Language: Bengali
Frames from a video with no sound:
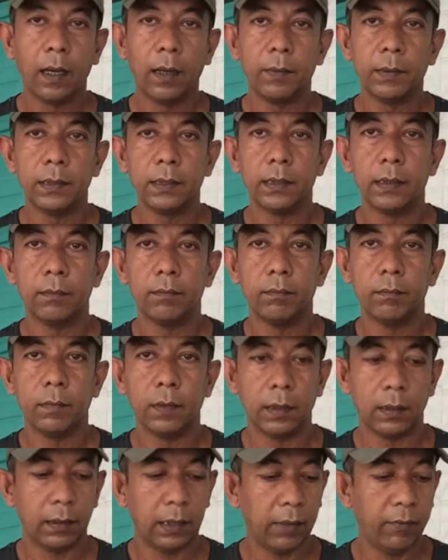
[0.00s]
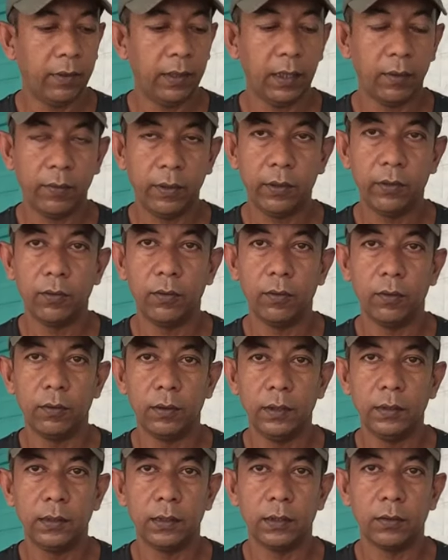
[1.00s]
আমি যে গেমিংয়ের ভিডিওগুলো
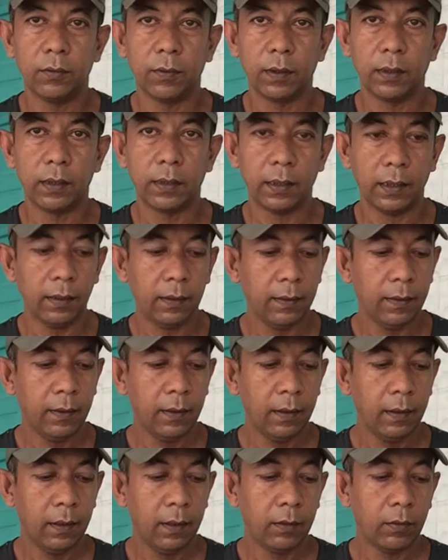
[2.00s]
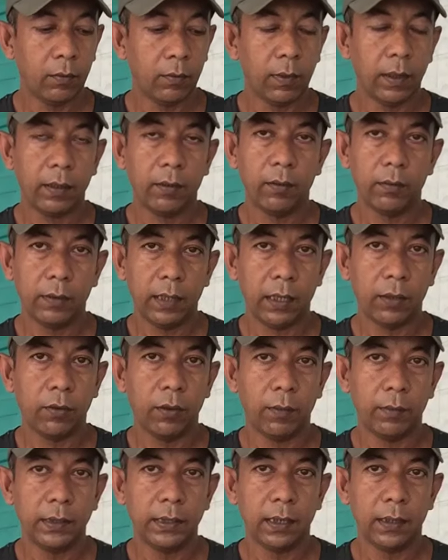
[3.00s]
দিচ্ছি তোমাদেরকে তোমরা এগুলো
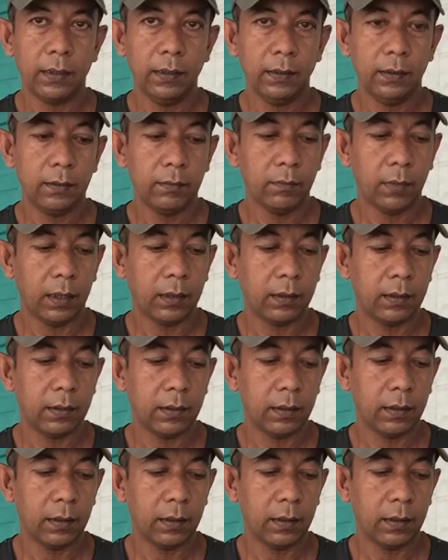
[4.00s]
দেখো আমি জানি বাট